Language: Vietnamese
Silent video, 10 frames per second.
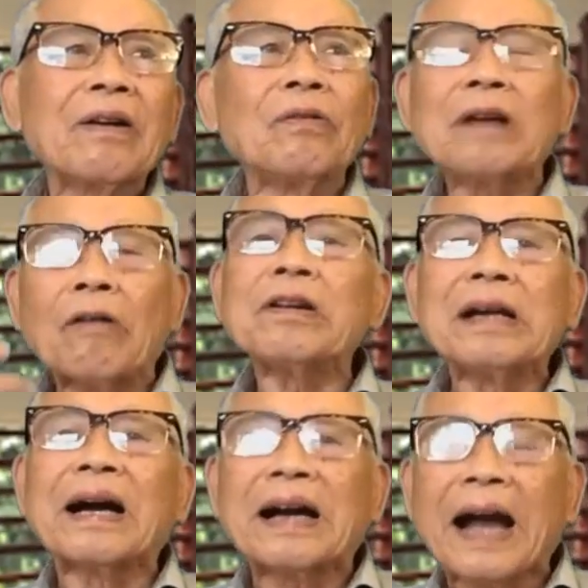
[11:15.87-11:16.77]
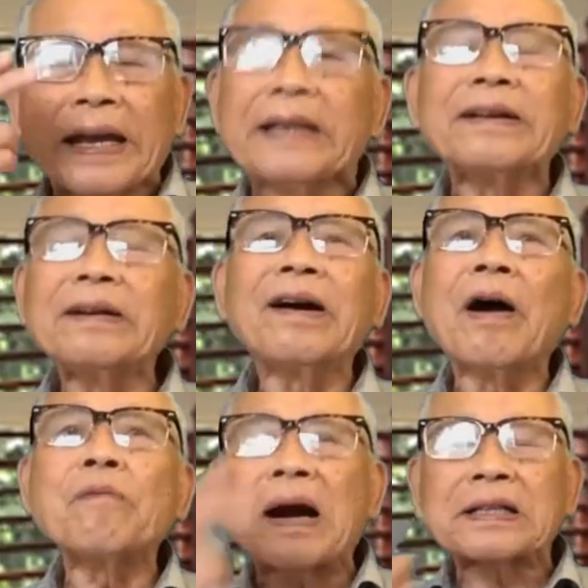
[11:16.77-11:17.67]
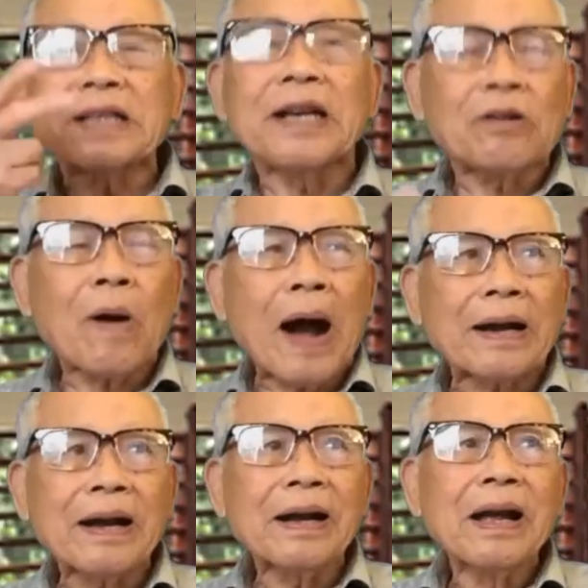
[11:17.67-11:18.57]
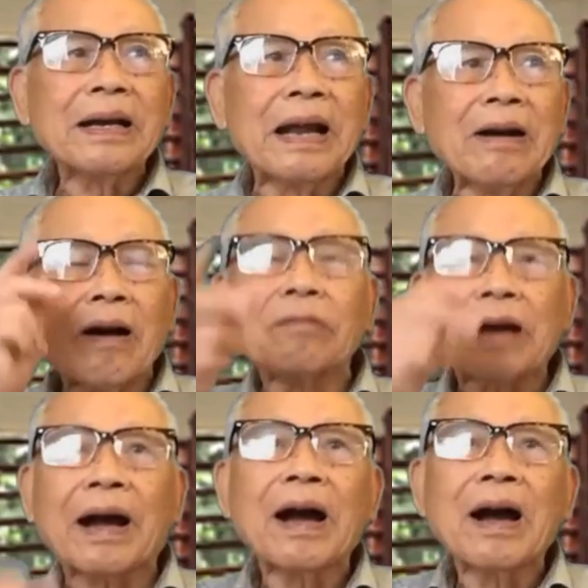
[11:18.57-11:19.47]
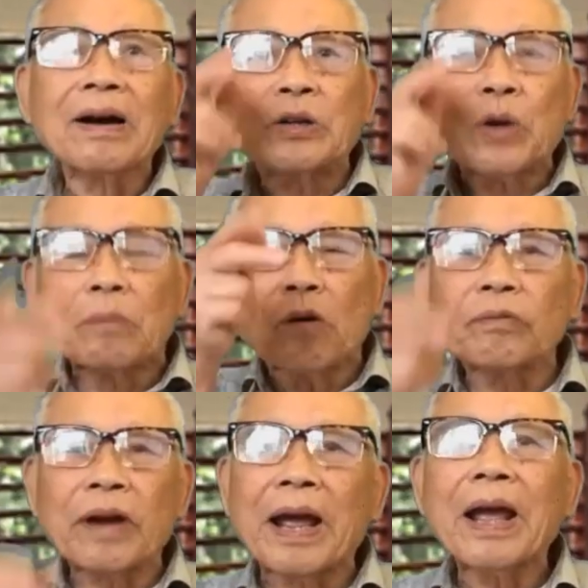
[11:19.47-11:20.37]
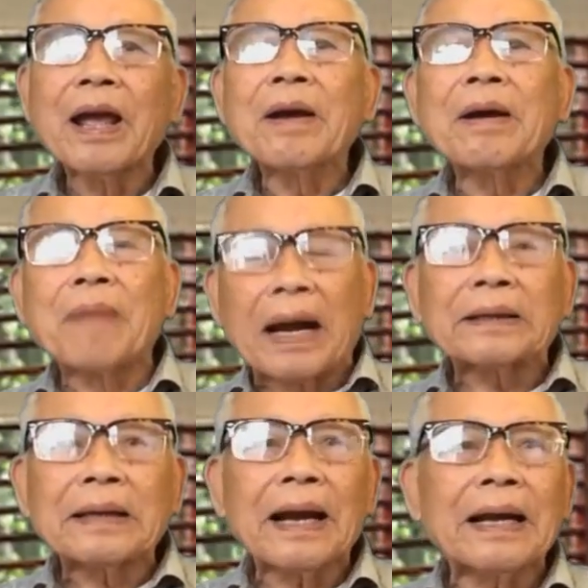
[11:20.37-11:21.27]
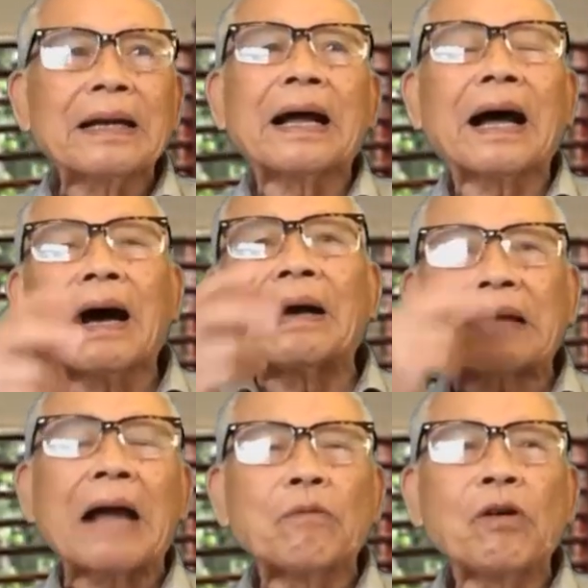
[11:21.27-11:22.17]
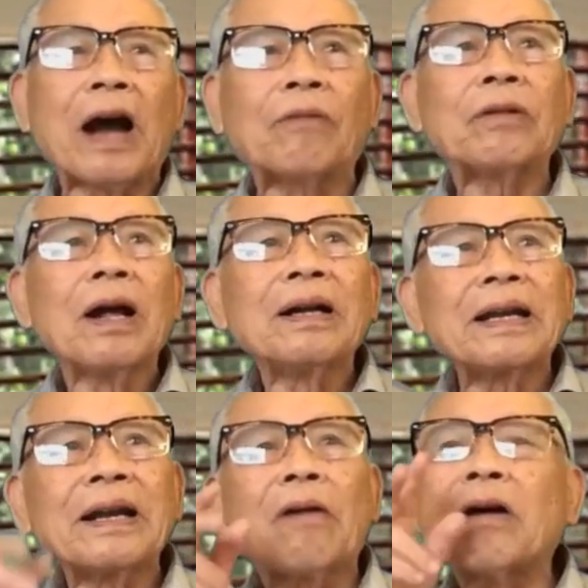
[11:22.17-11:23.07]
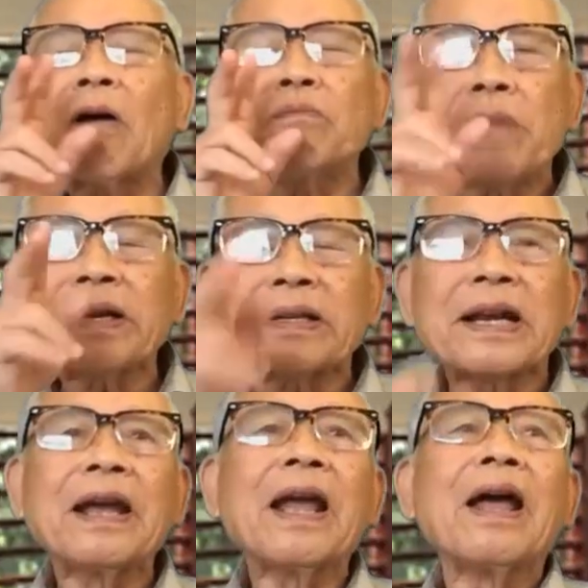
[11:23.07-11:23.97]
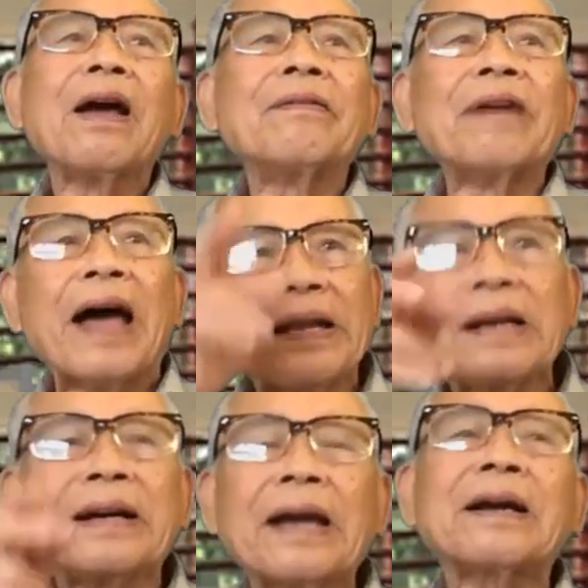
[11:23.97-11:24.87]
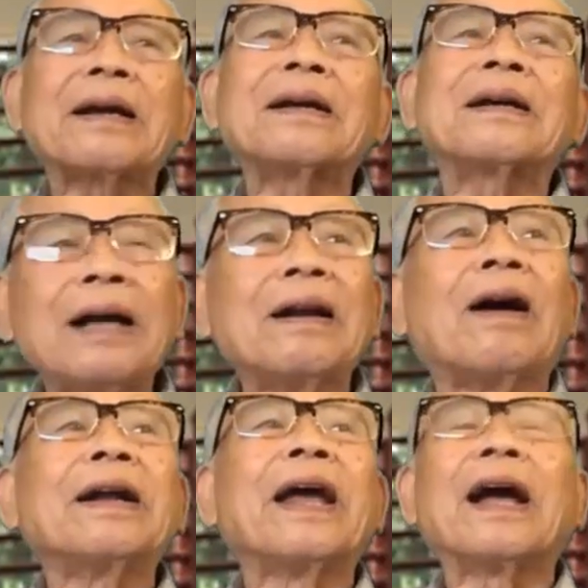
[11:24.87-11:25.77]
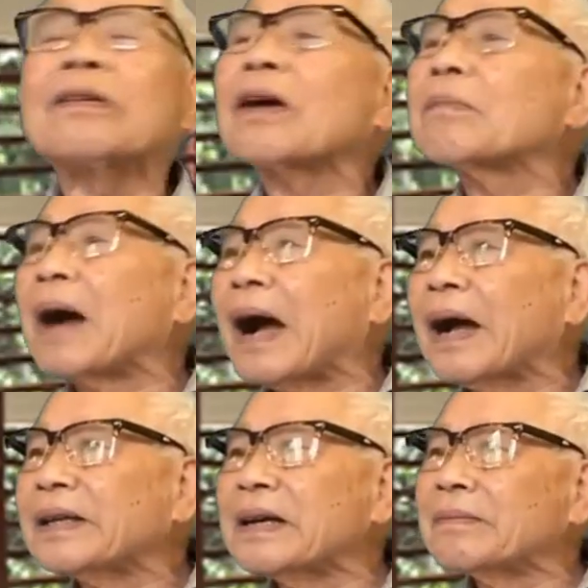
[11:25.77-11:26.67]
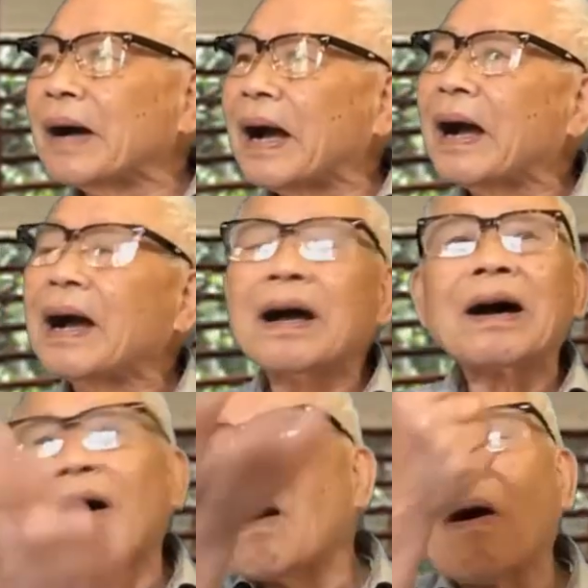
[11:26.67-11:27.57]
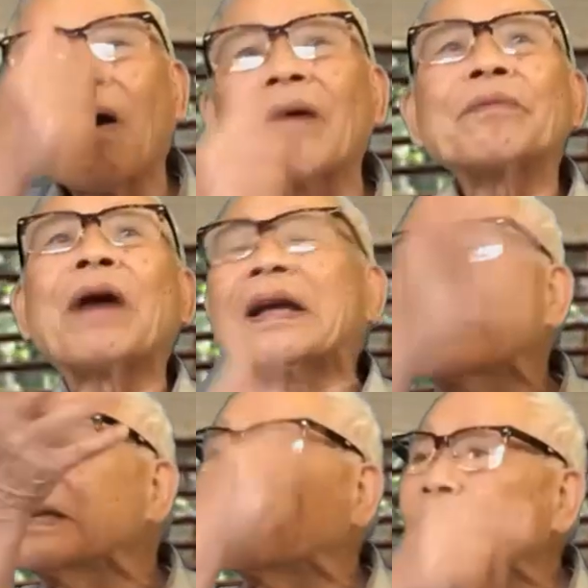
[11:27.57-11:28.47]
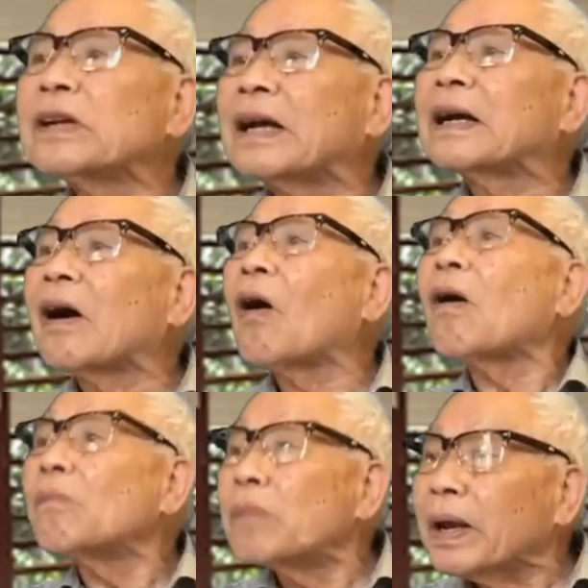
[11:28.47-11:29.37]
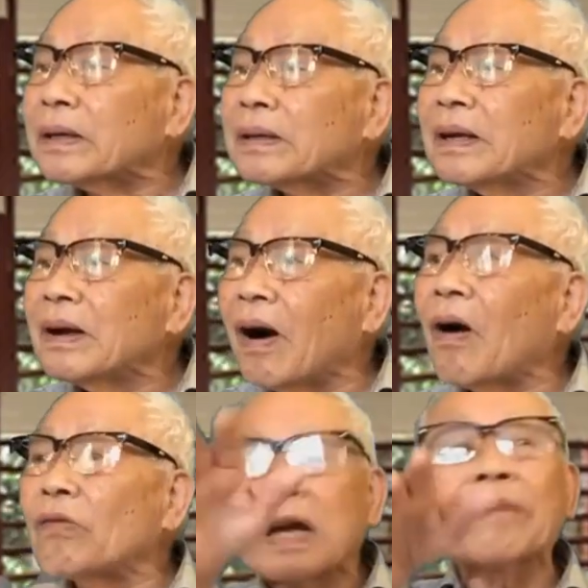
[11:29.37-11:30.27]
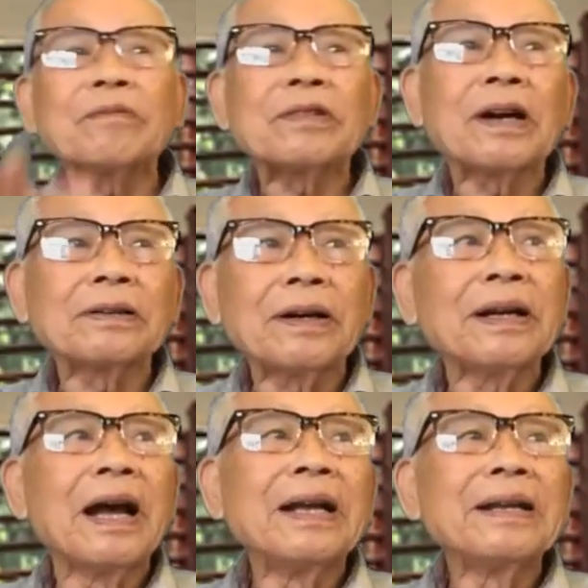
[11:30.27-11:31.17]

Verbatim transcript: Cũng giống như là ngay những người ông bác sĩ y khoa đó, nếu ông là người chuyên môn về mắt hay là tai mũi họng thì ông không biết gì về những cái đỡ đẻ cho các bà, nhưng mà họ phải thú nhận rằng họ không biết, họ không dám đỡ tới.